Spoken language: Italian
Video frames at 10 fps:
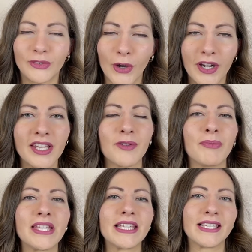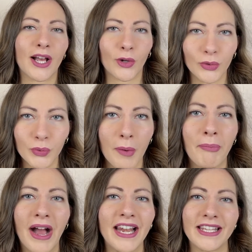torre di Pisa con due
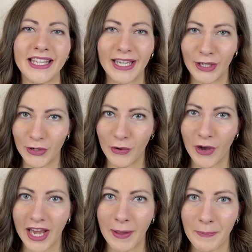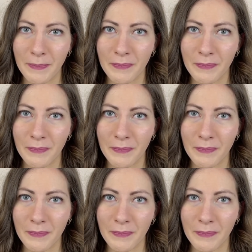palle di cannone.